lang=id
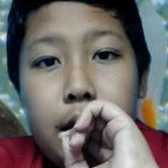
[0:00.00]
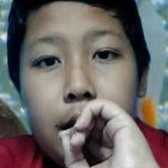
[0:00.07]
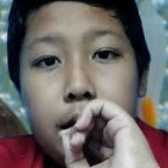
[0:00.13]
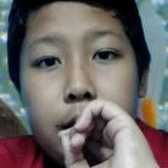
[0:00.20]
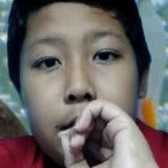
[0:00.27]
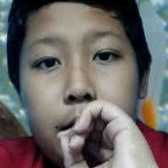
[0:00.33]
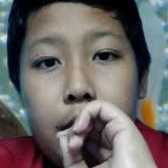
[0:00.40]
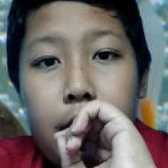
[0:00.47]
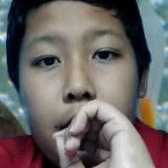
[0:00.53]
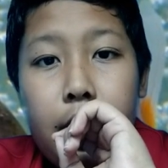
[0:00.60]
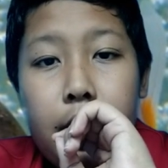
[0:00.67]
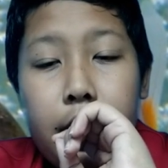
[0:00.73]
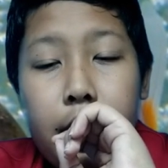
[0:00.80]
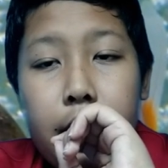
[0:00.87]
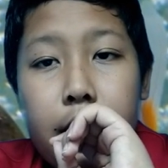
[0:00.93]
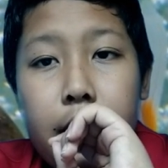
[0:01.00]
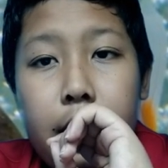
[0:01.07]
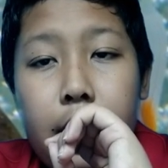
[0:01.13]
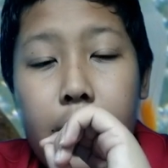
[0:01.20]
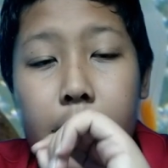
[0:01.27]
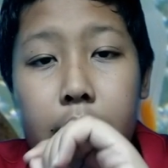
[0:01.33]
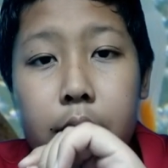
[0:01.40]
dan juga kalian
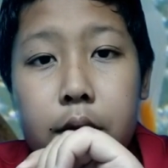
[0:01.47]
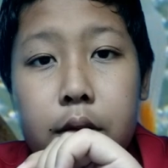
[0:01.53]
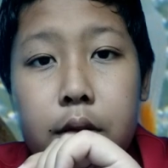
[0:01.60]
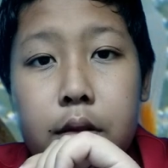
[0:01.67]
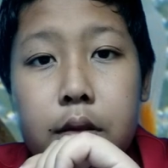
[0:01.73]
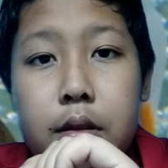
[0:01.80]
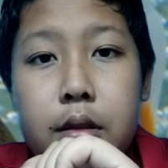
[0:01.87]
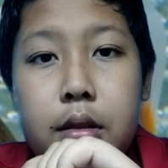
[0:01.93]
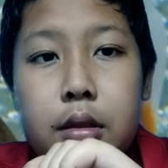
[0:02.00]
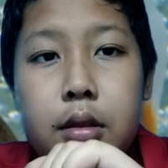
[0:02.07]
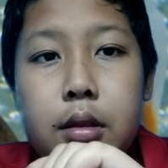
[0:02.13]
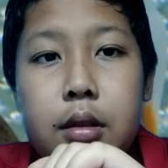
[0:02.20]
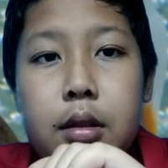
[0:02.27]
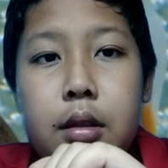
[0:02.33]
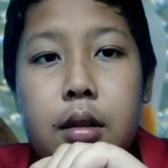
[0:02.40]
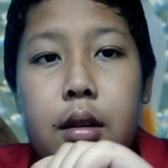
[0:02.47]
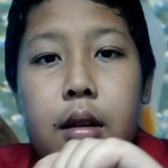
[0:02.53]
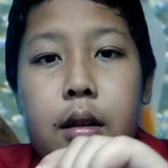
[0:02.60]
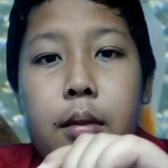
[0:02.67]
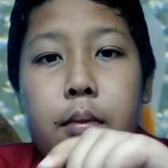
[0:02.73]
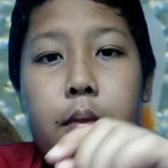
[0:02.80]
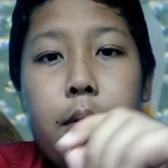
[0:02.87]
harus
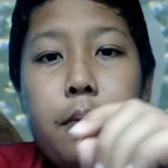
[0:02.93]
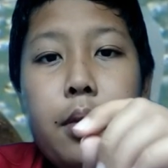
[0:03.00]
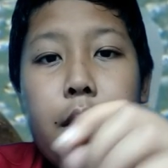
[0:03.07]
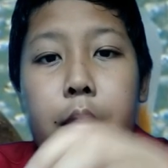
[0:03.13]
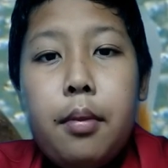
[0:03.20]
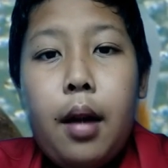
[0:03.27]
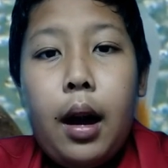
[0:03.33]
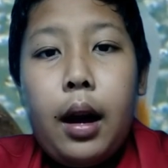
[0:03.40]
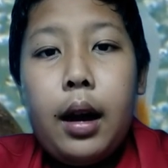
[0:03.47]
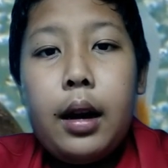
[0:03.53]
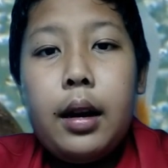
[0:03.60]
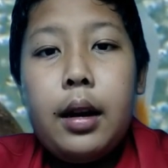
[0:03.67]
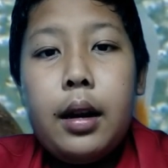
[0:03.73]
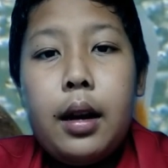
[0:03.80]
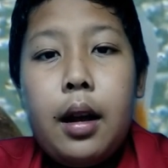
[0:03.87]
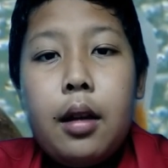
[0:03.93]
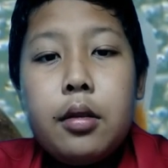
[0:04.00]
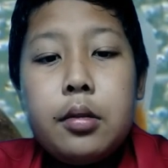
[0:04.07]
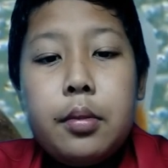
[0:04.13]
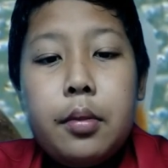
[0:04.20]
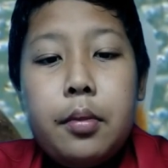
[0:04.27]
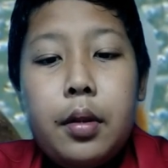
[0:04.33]
memberi makan dan
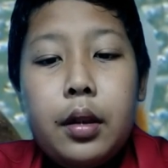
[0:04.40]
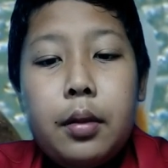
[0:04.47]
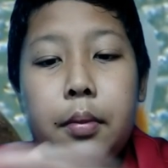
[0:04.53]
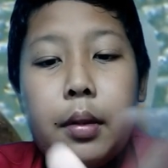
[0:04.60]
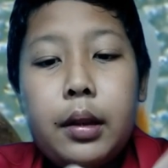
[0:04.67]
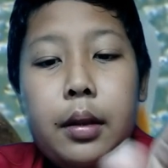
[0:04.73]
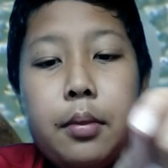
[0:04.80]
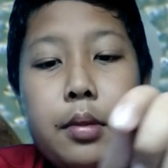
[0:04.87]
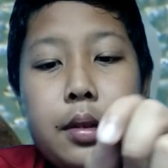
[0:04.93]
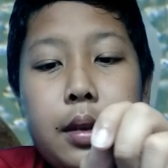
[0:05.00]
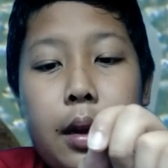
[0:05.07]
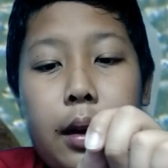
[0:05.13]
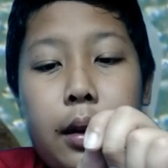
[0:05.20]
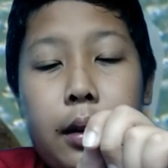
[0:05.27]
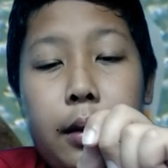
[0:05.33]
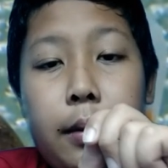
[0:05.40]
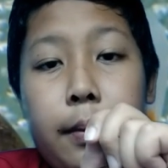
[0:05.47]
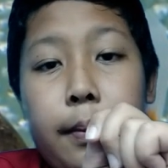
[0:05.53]
harus memberi tempat yang besar